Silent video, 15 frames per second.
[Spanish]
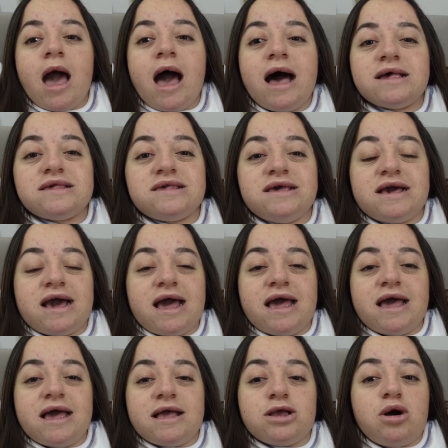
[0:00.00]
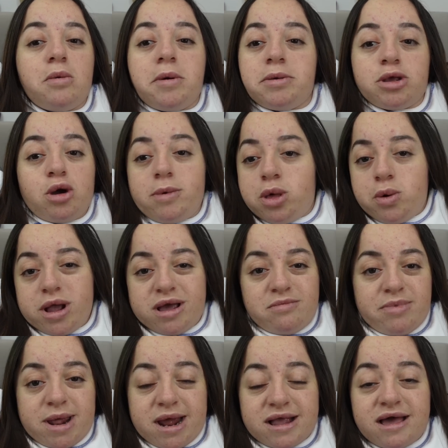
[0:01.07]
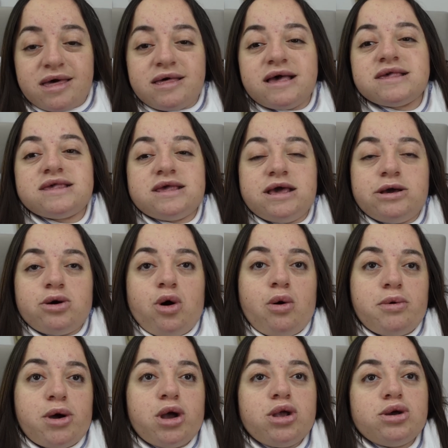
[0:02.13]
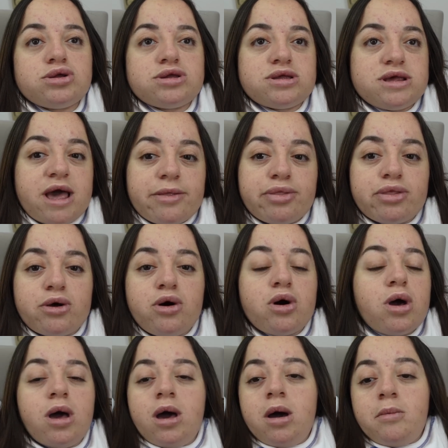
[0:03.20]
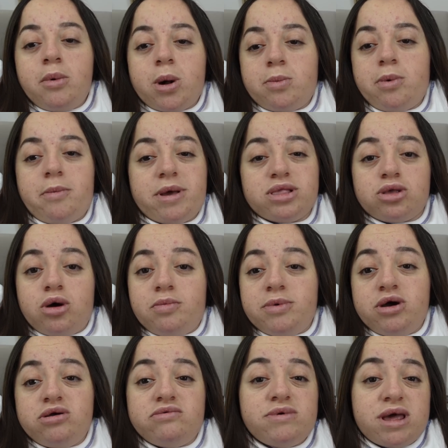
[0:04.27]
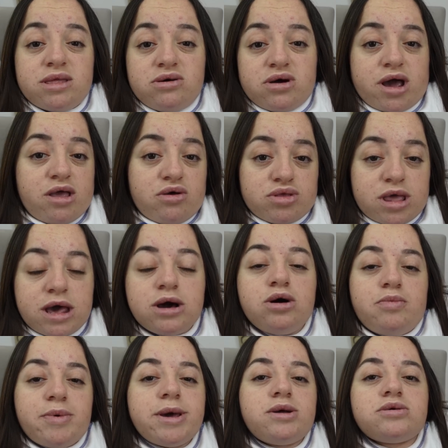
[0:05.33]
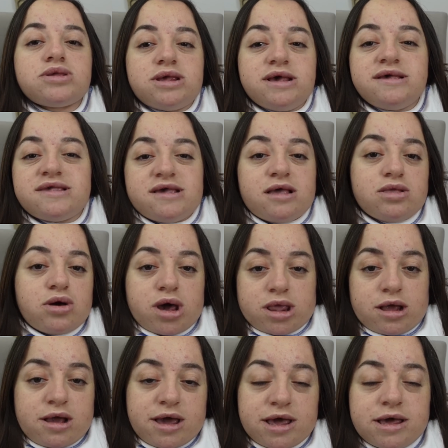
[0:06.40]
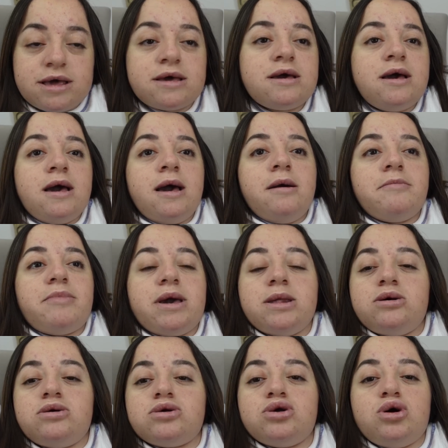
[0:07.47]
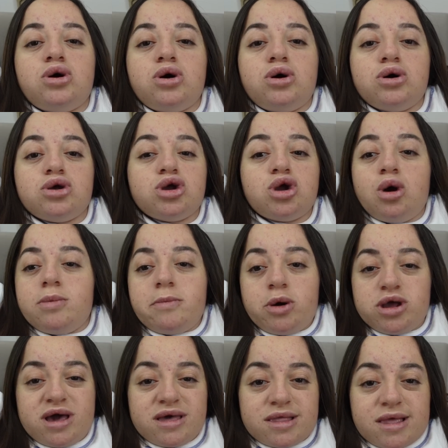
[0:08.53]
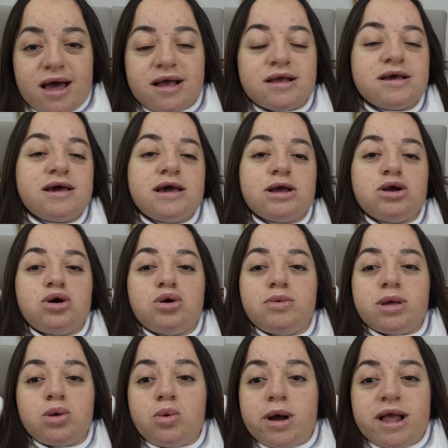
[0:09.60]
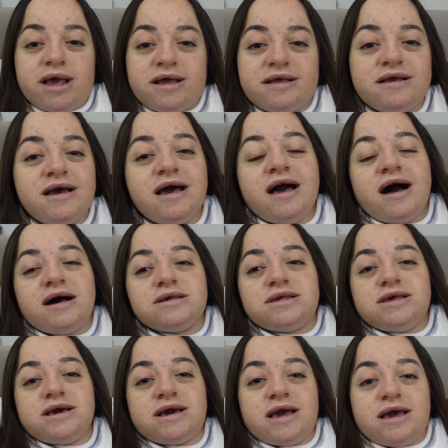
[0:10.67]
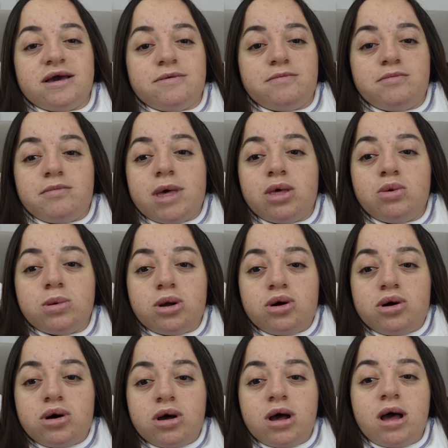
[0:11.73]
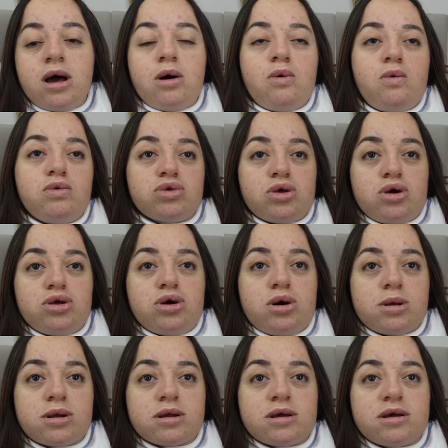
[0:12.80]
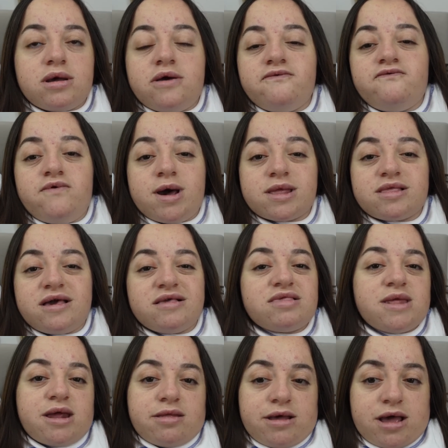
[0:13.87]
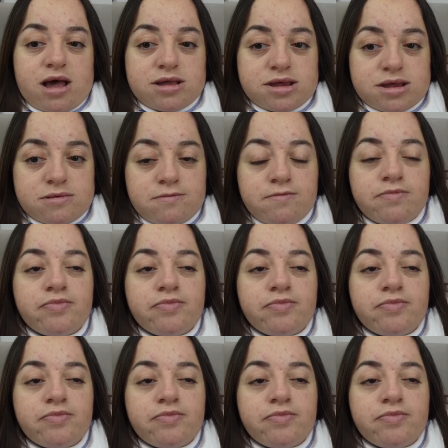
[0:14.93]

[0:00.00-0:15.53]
así que no no me, duelen para nada, sí, obvio, lo siento por momentos me olvido que los tengo, pero sí siento que están ahí. Pero no, no me molestan y no me duelen. Así que me duró un dolor fuerte tres días.